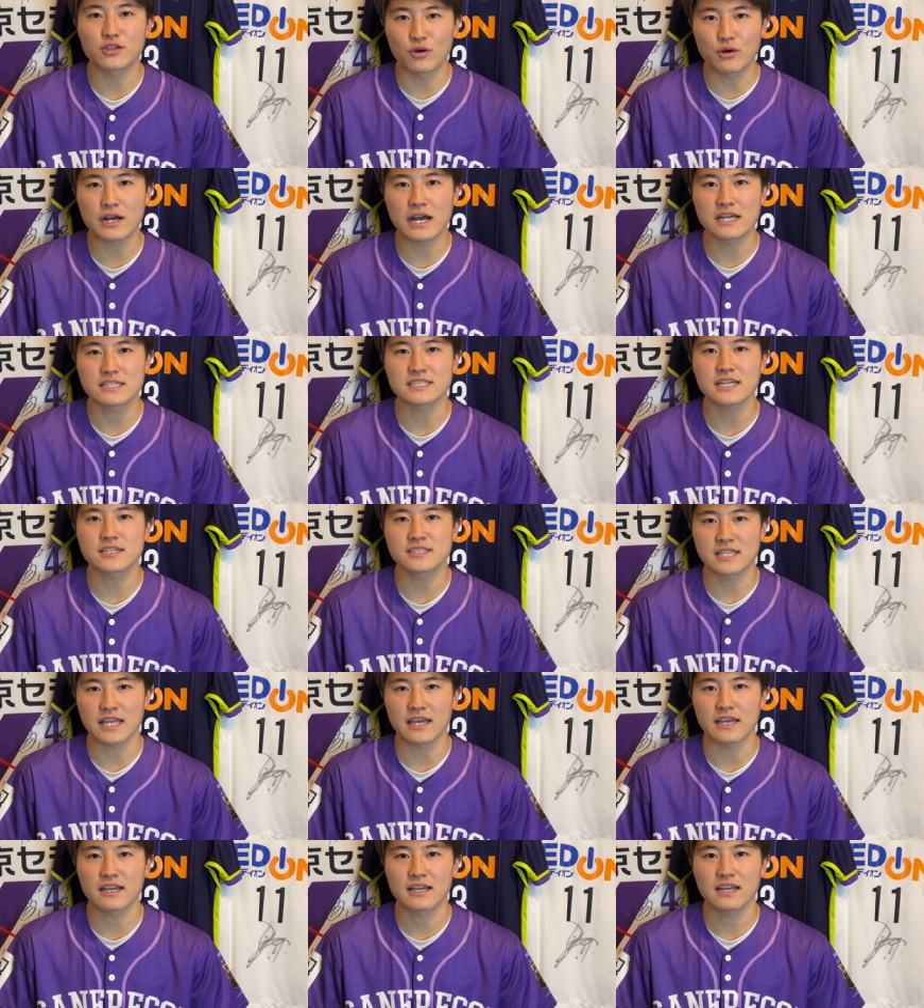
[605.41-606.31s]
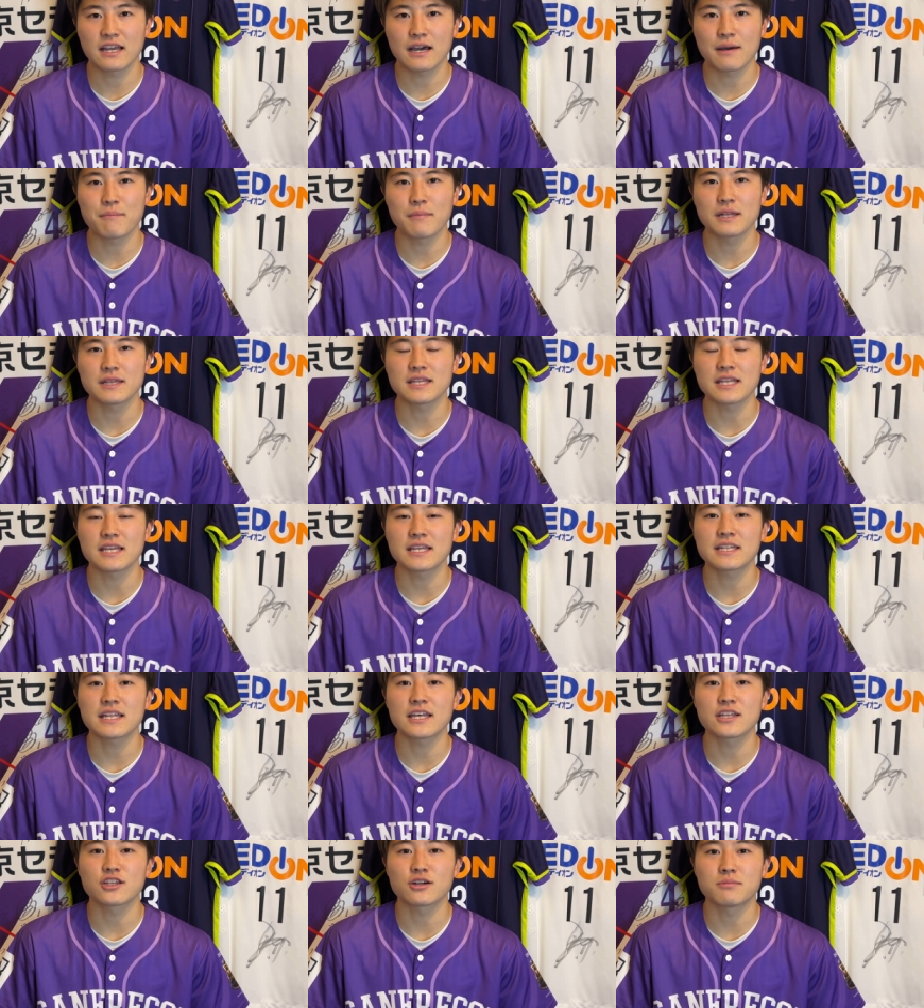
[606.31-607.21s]
動画作成、頑張ってい
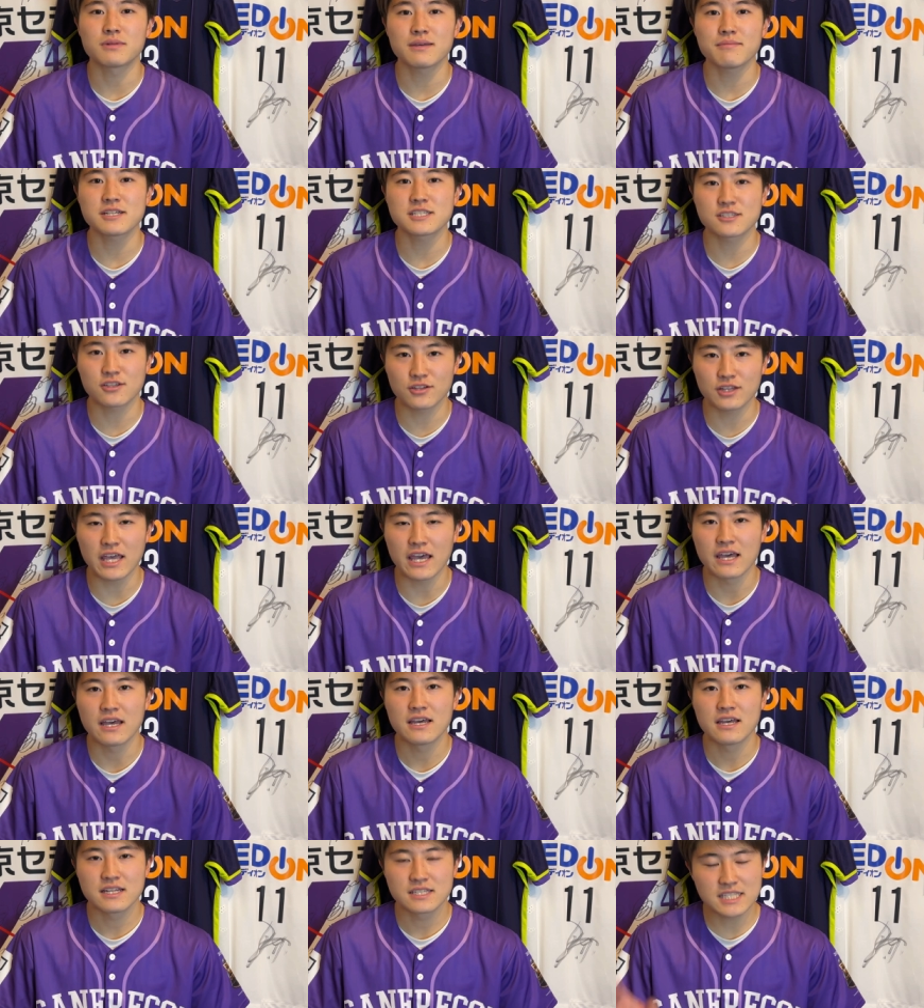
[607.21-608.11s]
きたいと思いますので、